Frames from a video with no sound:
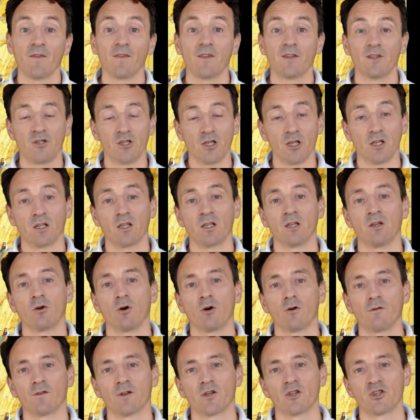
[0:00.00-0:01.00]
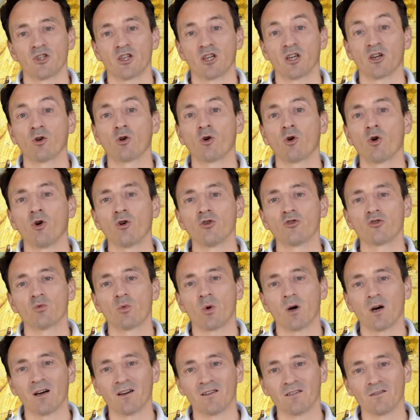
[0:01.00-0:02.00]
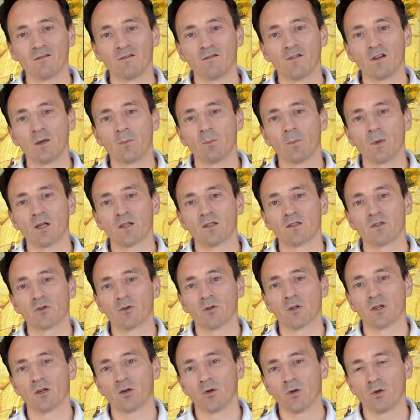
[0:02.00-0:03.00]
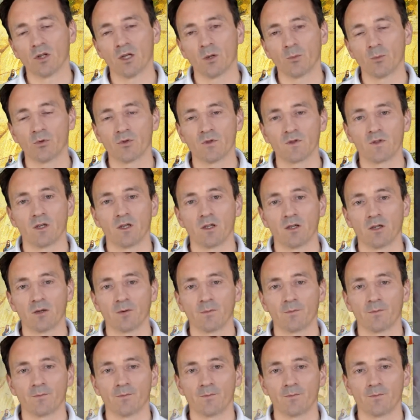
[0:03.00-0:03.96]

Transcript: dzięki ofierze kozła wypędzonego na pustynię.